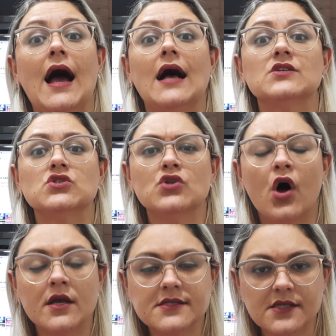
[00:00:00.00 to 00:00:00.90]
às
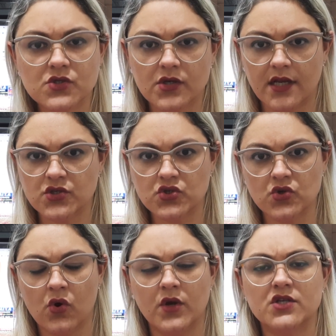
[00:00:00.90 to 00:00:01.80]
nossas
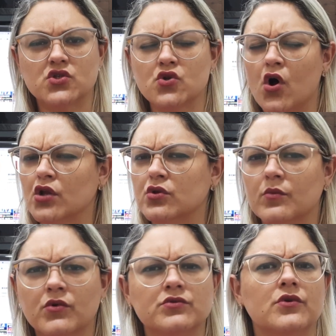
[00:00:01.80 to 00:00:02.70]
orações, todo
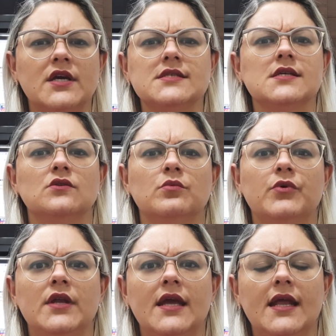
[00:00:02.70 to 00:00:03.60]
mundo rezando
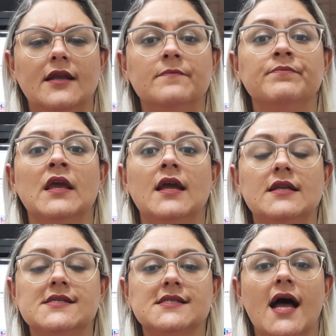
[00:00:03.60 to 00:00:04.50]
por ele,
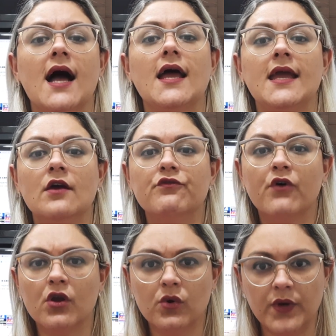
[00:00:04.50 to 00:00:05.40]
ele está
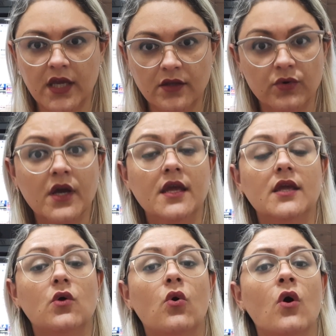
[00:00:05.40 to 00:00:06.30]
evoluindo
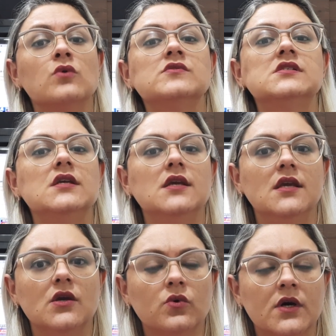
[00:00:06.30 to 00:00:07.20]
e
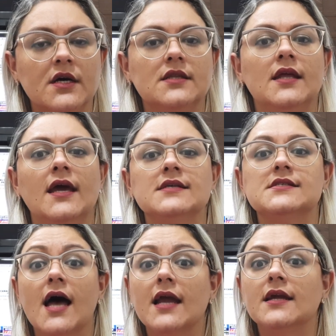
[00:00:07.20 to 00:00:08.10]
conseguiu né,
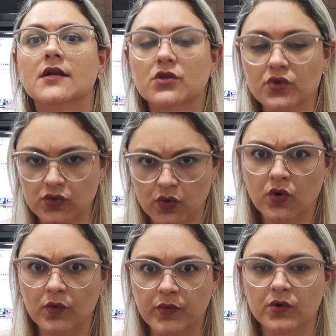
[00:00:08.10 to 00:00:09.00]
sair do
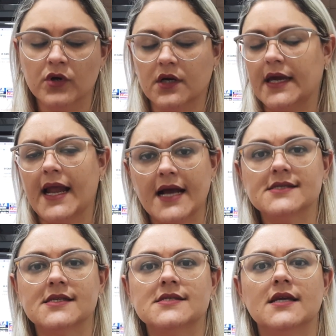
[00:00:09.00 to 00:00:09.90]
tubo.
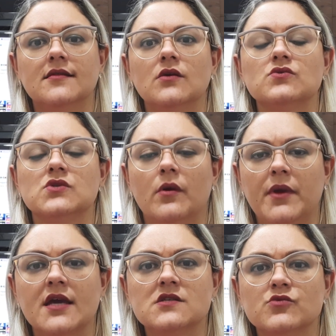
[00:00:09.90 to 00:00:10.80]
Graças a Deus, não é
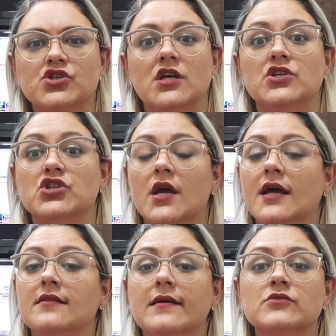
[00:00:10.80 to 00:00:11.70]
mesmo, gente?
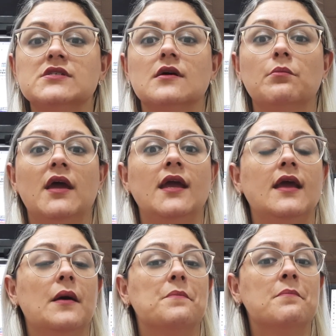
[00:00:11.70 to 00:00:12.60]
Temos
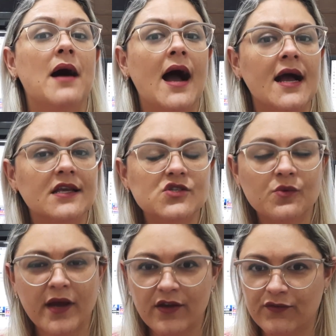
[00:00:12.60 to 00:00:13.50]
também mais
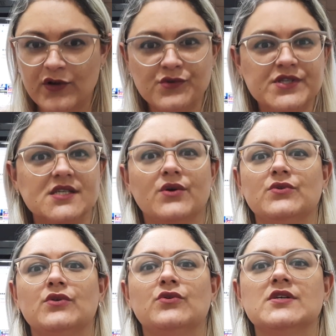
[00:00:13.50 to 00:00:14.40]
uma evolução,
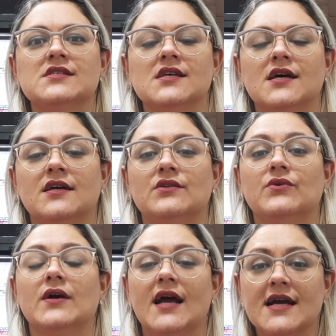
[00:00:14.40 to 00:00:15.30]
doutor
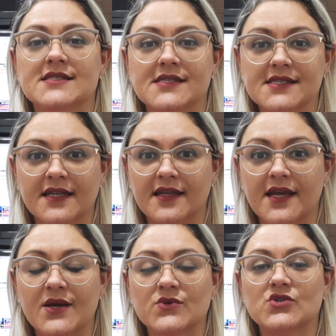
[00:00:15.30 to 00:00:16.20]
Sandro. Graças a
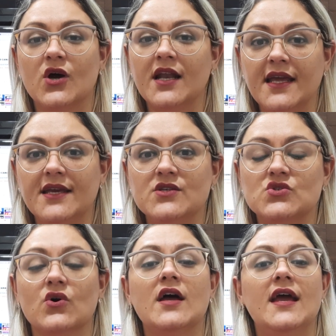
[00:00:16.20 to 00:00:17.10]
Deus, olha
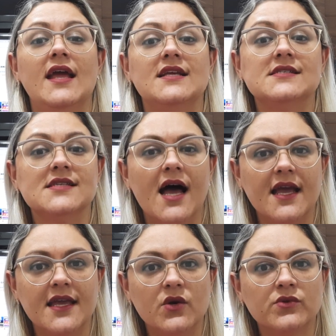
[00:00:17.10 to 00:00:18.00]
isso. Ele
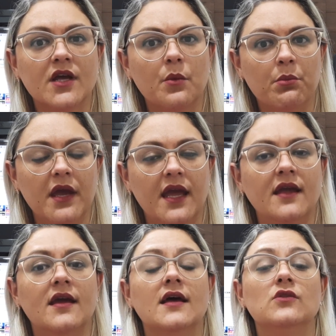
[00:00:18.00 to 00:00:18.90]
saiu
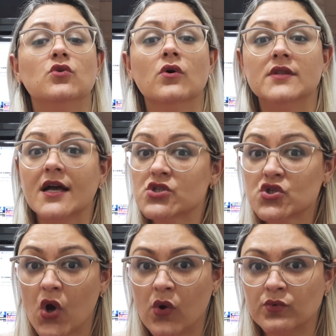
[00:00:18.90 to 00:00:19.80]
também do, da
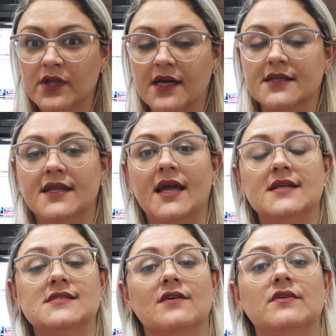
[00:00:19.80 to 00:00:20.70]
sonda, né?
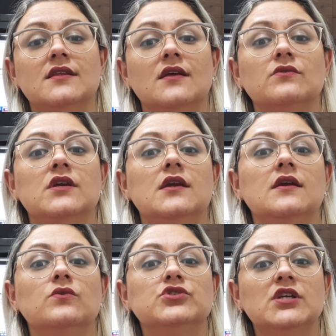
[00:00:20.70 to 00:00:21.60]
Ele estava tendo
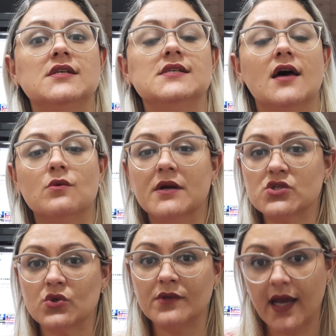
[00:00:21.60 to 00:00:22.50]
que utilizar uma
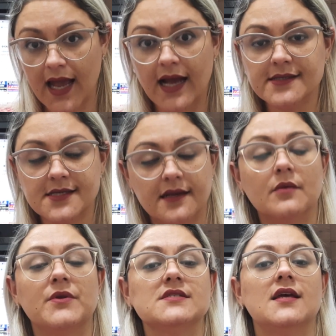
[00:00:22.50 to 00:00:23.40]
sonda
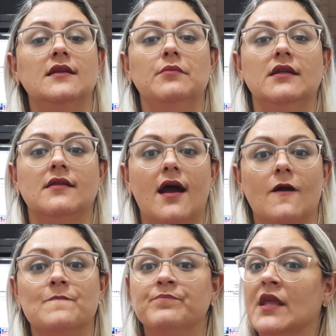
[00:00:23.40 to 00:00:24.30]
gástrica para se alimentar.